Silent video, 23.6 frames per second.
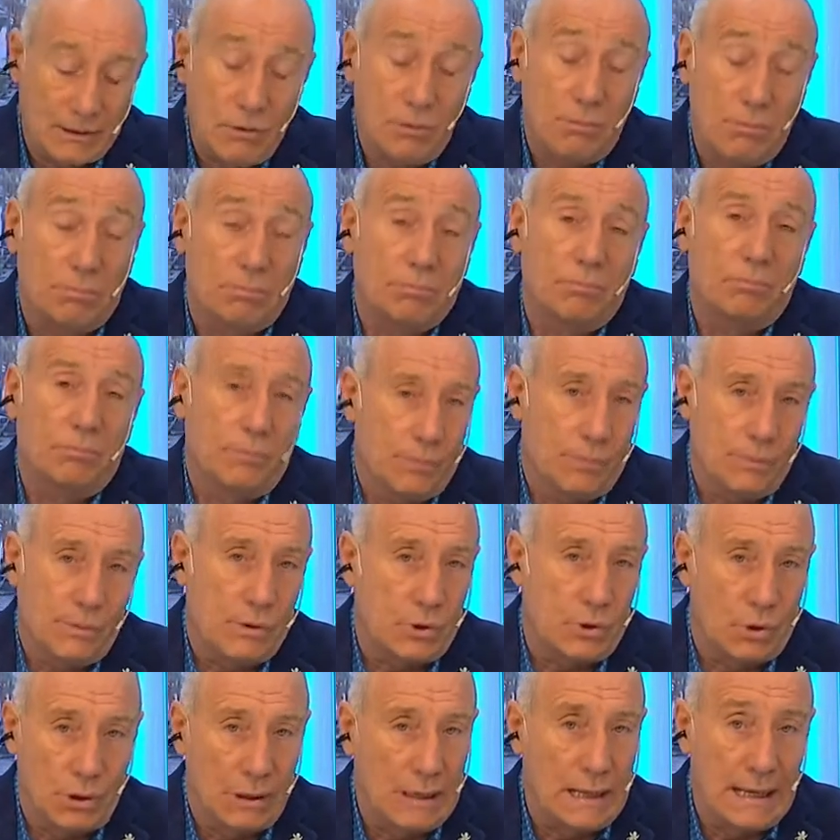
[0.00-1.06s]
Yo
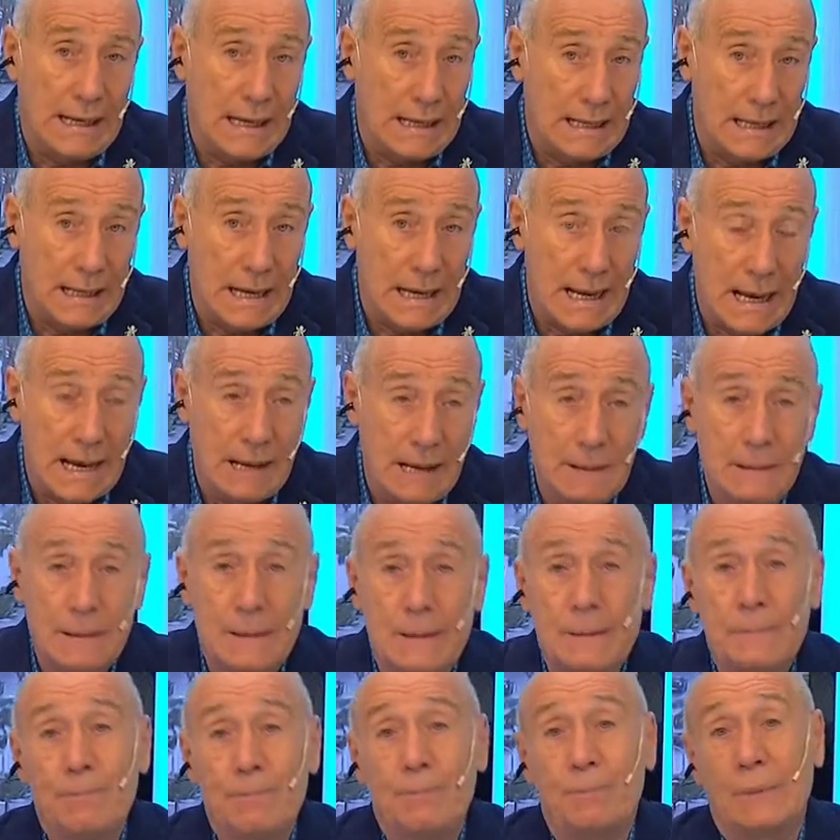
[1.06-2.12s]
soy de la idea
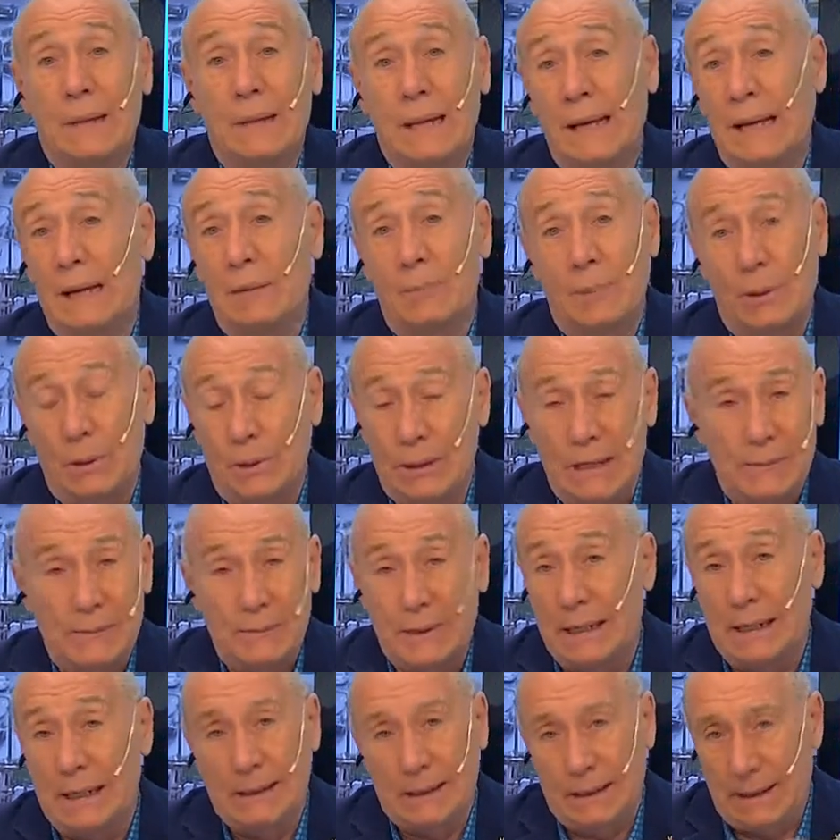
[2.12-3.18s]
de que el
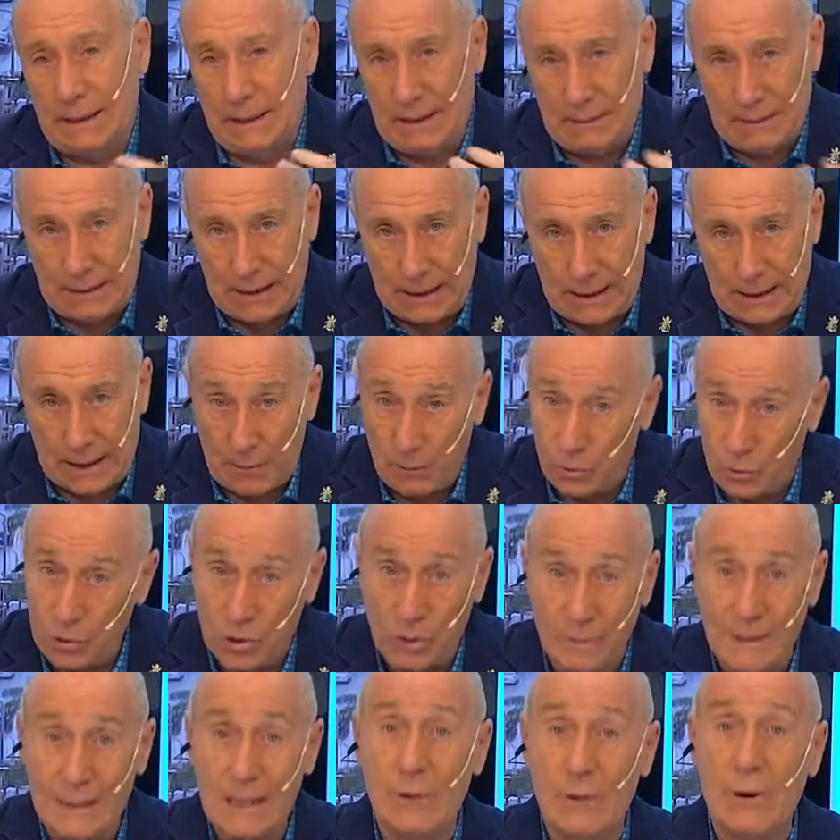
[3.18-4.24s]
problema está
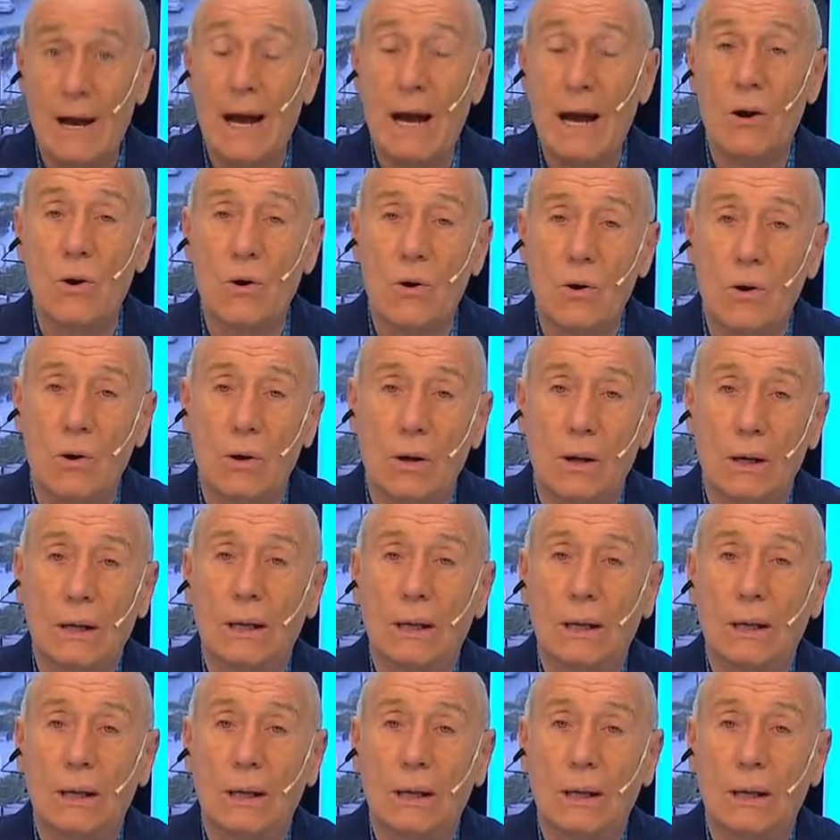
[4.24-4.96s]
mucho más abajo,